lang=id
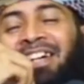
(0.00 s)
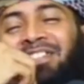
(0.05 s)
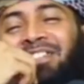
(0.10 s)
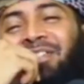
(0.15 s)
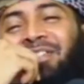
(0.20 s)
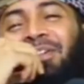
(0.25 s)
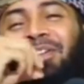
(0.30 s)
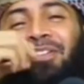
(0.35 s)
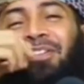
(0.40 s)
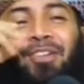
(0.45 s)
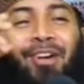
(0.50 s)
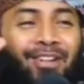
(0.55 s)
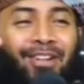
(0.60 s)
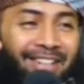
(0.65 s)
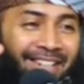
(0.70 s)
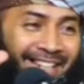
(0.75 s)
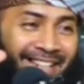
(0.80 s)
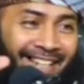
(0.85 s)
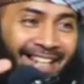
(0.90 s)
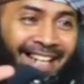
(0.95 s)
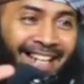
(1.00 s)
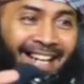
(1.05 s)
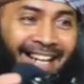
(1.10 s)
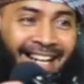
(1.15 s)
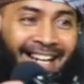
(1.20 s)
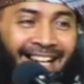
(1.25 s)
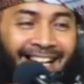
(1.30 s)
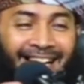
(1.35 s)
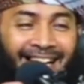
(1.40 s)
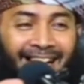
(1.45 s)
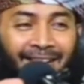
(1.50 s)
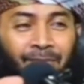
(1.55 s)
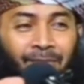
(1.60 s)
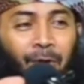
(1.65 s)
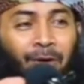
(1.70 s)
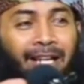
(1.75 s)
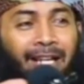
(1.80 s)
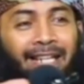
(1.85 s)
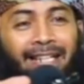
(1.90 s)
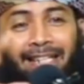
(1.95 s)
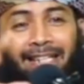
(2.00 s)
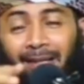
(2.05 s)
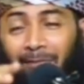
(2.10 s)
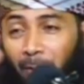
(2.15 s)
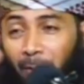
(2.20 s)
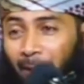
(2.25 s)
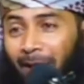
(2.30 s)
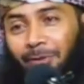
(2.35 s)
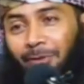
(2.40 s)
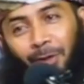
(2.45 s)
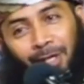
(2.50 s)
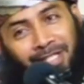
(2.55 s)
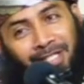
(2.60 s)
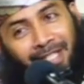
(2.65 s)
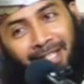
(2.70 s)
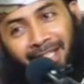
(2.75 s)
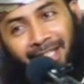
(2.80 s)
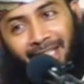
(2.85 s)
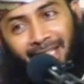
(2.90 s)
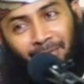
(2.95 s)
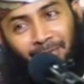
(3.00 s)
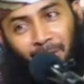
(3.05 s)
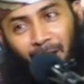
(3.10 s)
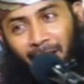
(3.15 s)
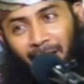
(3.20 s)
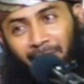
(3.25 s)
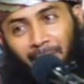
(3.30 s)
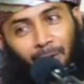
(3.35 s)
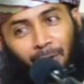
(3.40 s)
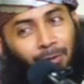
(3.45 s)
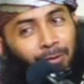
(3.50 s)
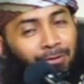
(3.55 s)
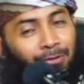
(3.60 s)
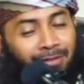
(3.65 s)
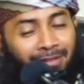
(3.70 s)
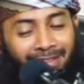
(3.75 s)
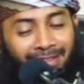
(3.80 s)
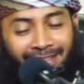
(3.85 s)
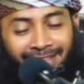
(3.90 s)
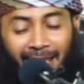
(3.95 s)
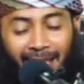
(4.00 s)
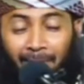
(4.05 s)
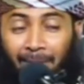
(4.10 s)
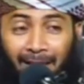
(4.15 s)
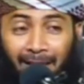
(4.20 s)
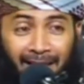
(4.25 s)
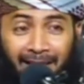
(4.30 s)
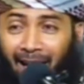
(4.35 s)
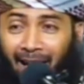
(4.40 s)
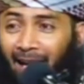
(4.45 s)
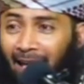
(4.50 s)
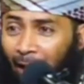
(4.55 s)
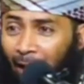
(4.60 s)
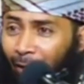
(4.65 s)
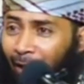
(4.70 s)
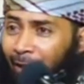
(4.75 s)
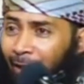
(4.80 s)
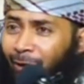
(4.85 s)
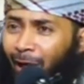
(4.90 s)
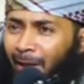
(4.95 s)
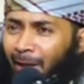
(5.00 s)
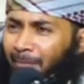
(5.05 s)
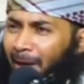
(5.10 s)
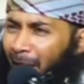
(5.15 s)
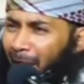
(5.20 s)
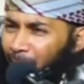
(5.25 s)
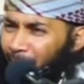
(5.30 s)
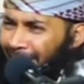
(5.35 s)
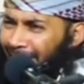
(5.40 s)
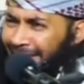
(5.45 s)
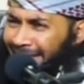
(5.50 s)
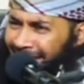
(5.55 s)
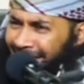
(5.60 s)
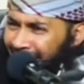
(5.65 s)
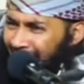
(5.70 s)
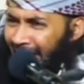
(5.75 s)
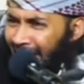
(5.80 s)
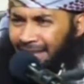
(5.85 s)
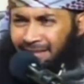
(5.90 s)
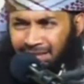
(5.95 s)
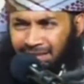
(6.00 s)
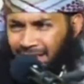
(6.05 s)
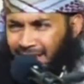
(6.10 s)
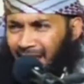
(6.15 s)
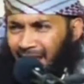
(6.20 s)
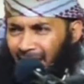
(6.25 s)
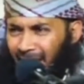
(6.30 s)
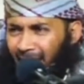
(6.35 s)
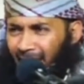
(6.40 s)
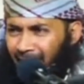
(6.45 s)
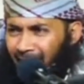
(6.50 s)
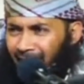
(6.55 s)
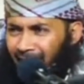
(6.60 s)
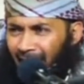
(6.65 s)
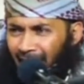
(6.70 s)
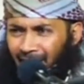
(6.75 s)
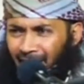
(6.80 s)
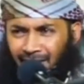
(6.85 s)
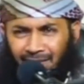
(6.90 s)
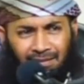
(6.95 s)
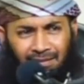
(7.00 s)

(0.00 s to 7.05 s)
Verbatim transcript: suudon, mungkin dia mau bantu STDI bukan mau tapi kadang kala orang itu akan melakukan tindakan-tindakan yang